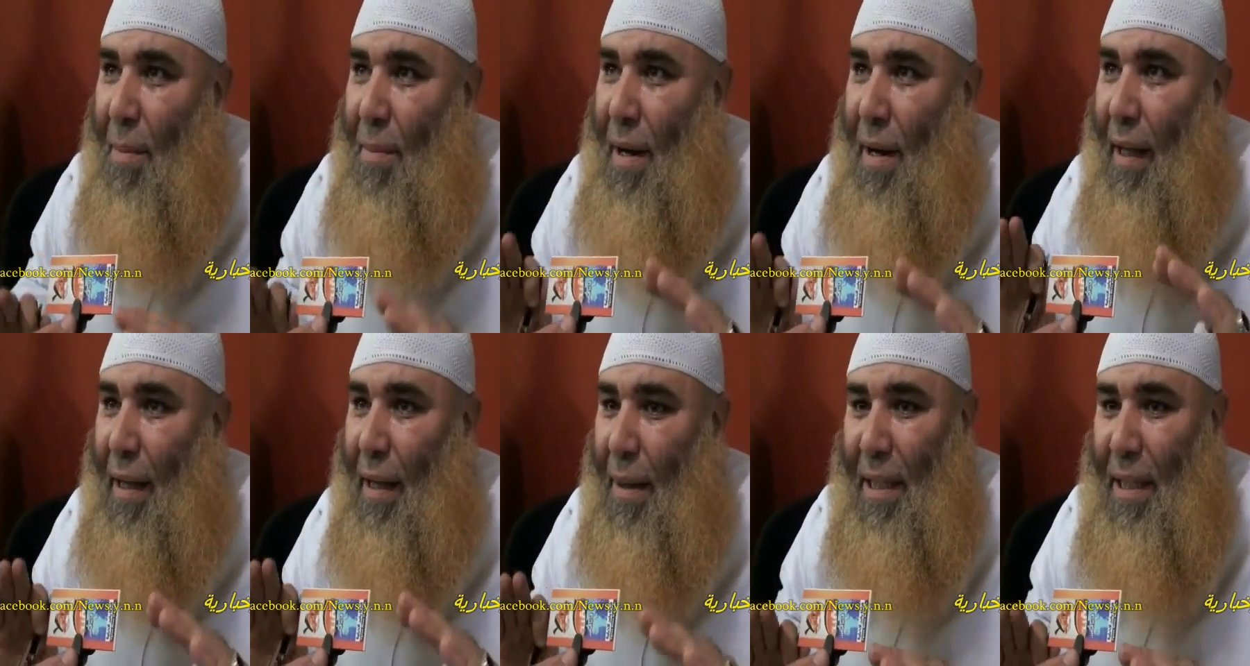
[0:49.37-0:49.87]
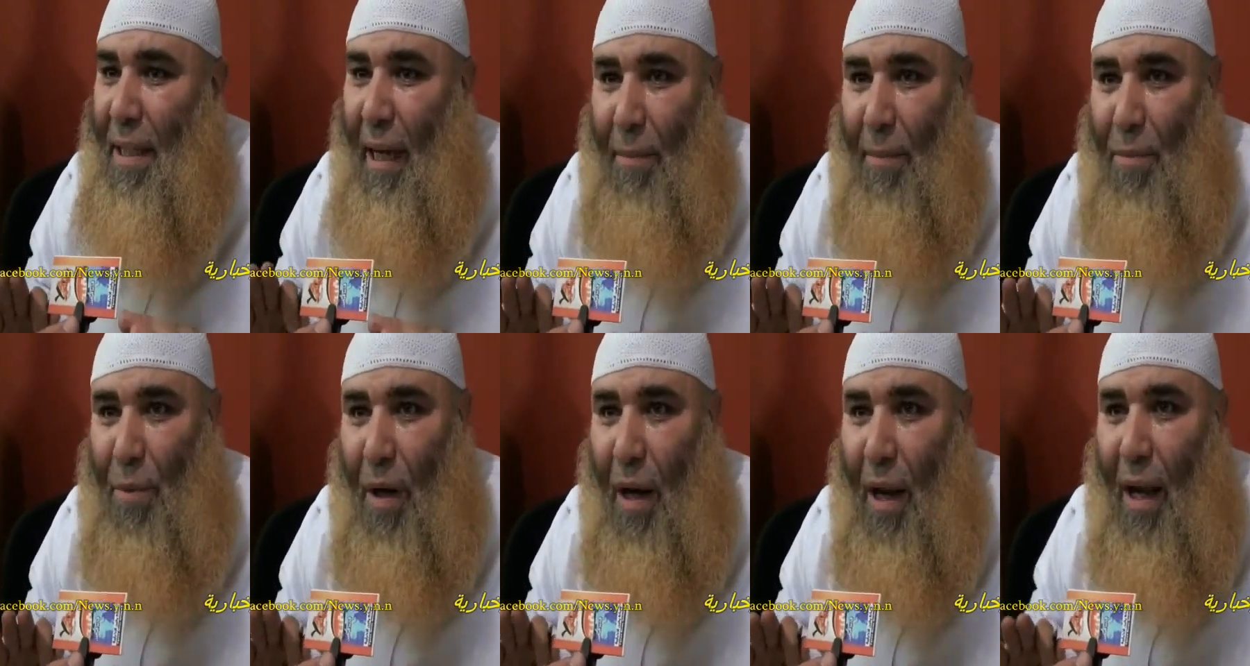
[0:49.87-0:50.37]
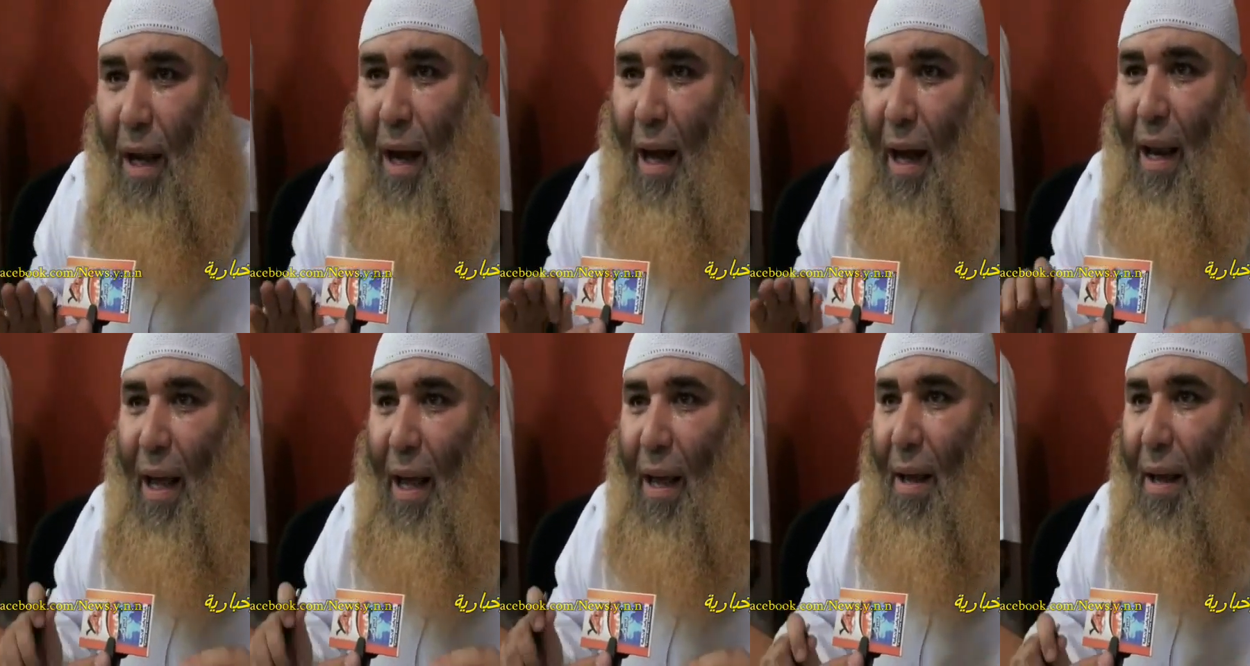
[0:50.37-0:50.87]
بنعتمد الحمد لله
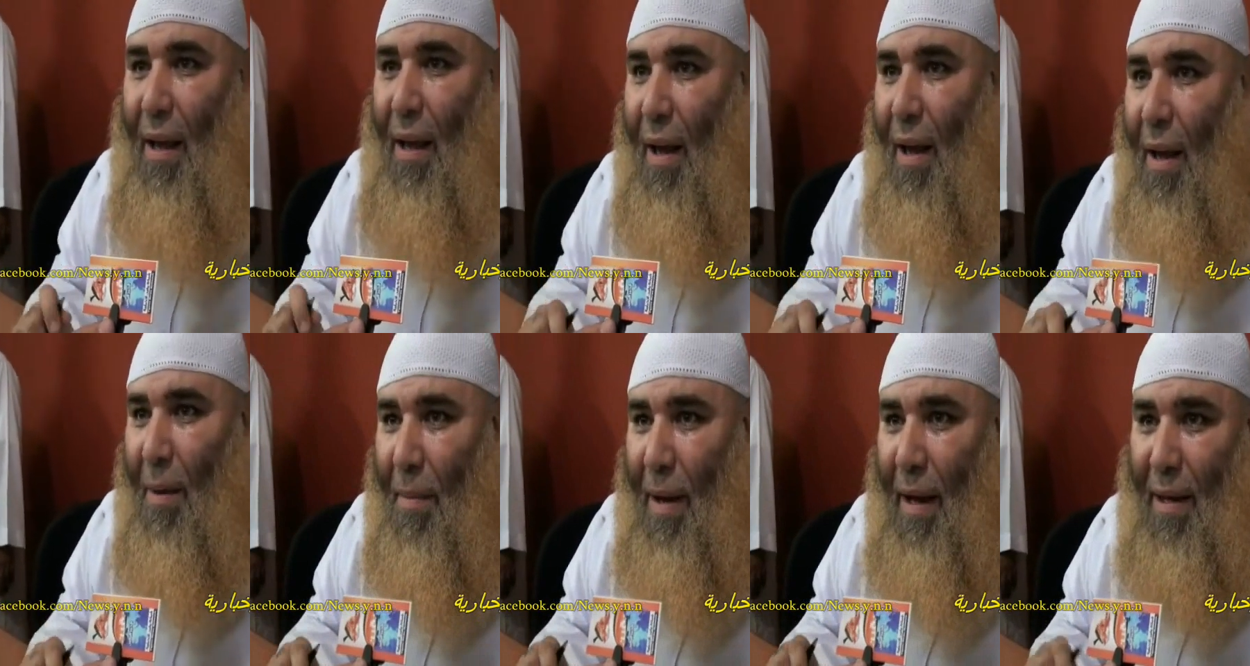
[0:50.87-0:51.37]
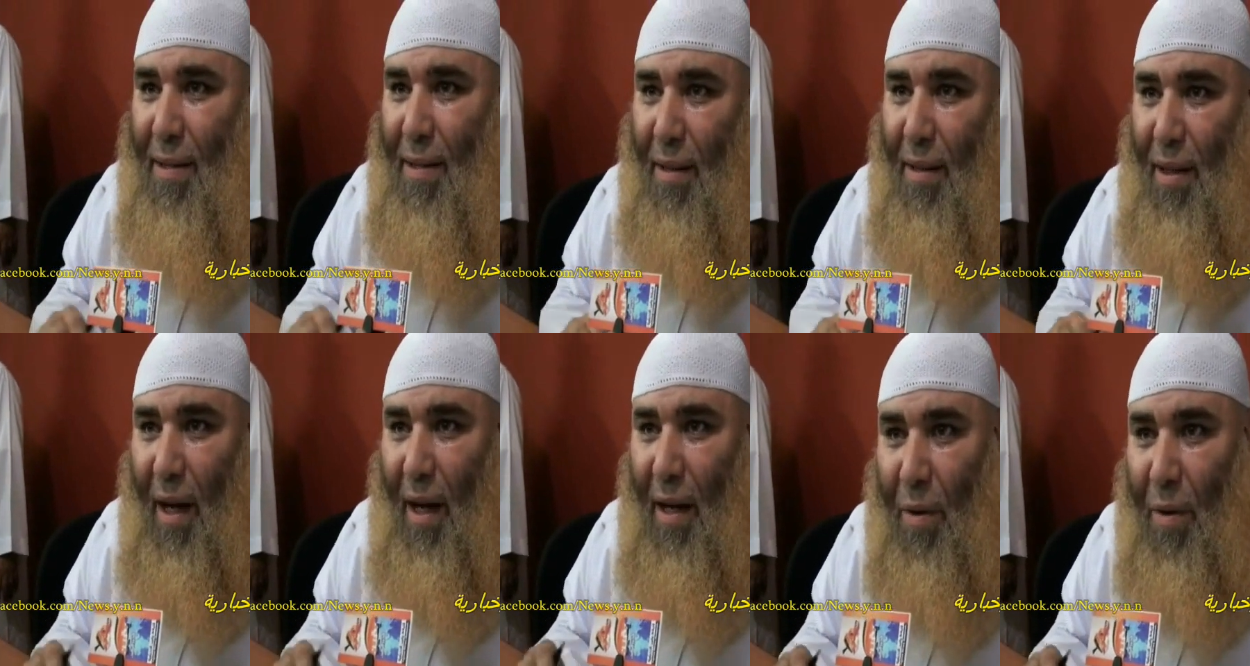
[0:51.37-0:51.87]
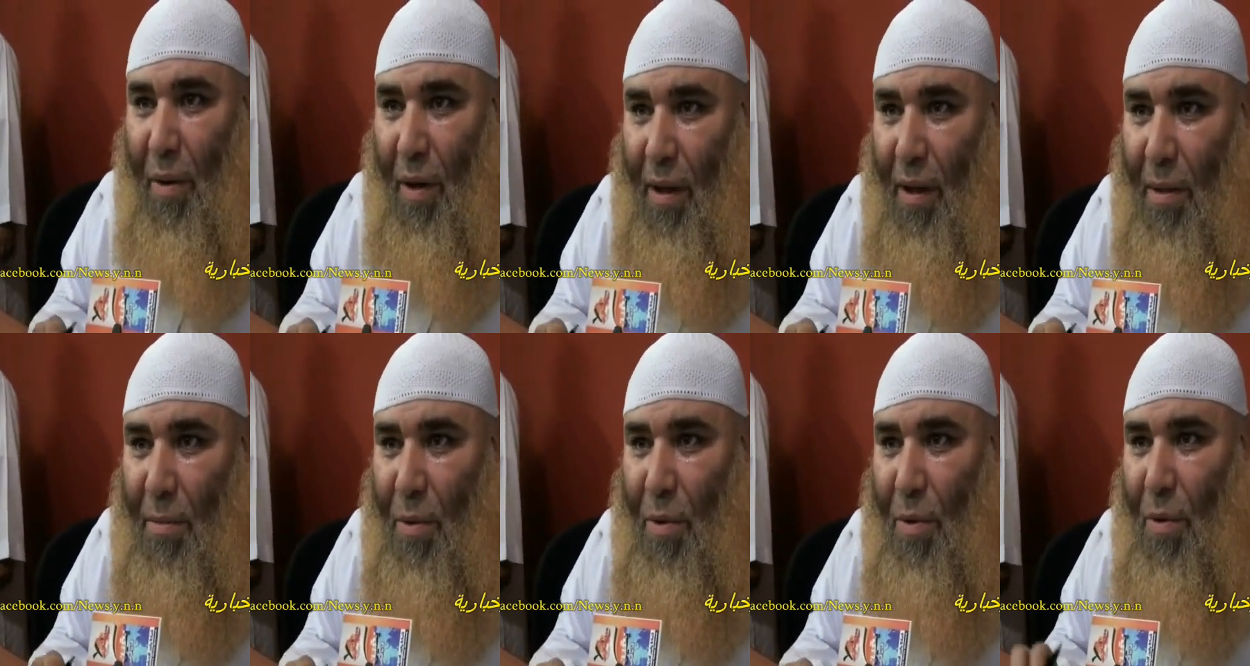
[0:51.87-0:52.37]
على ما نستطيع ان
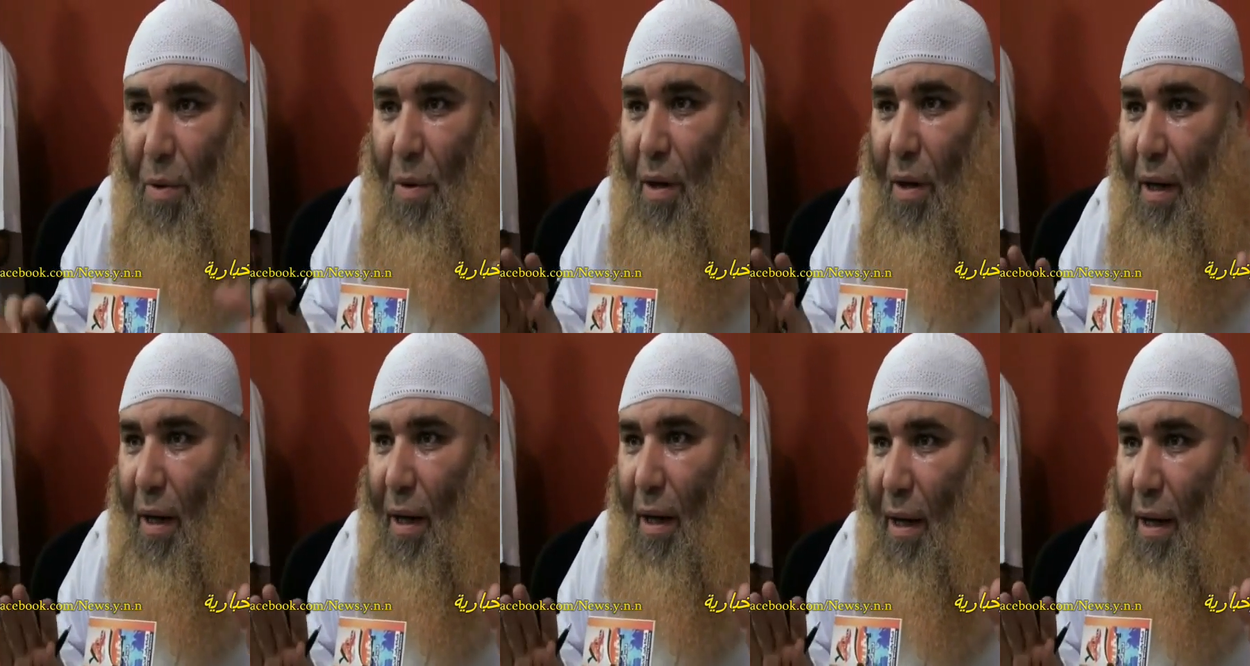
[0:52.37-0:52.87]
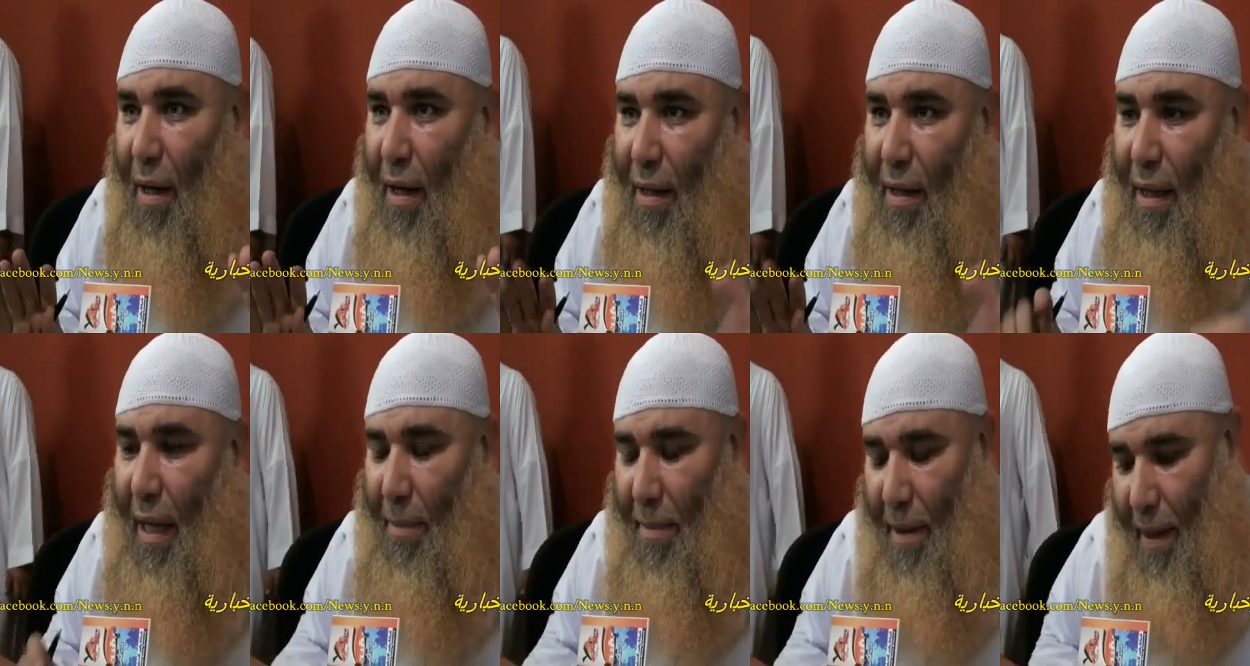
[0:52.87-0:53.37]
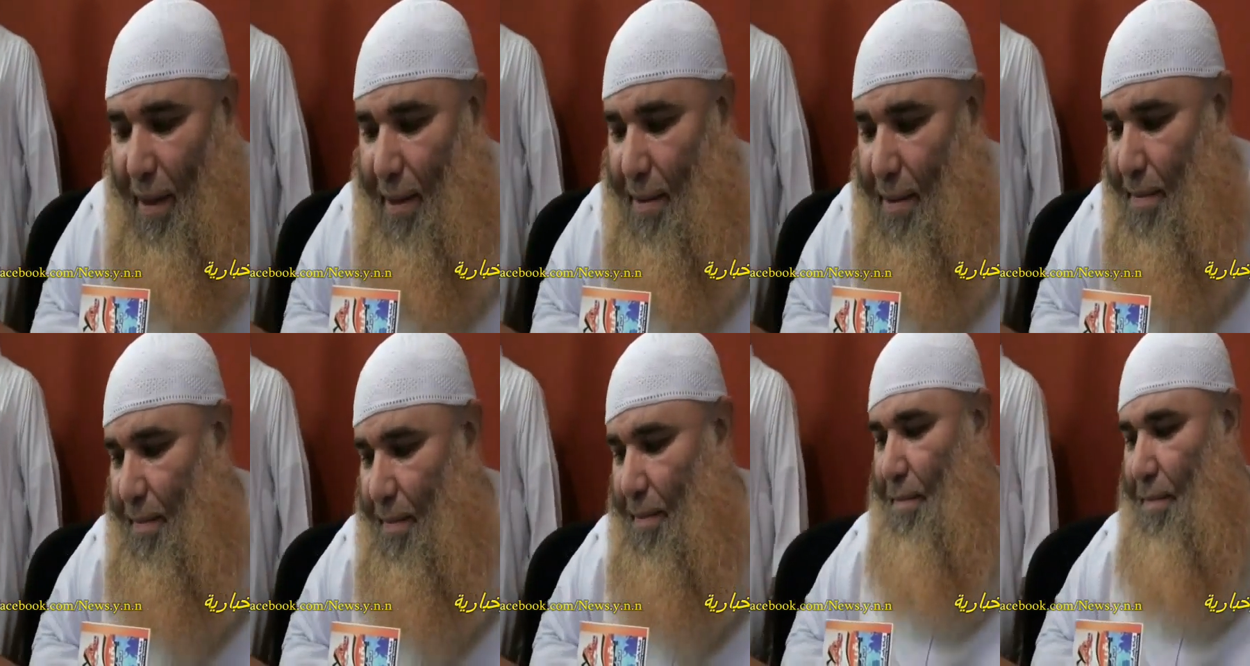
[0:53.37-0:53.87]
نقدمه لدعم الحزب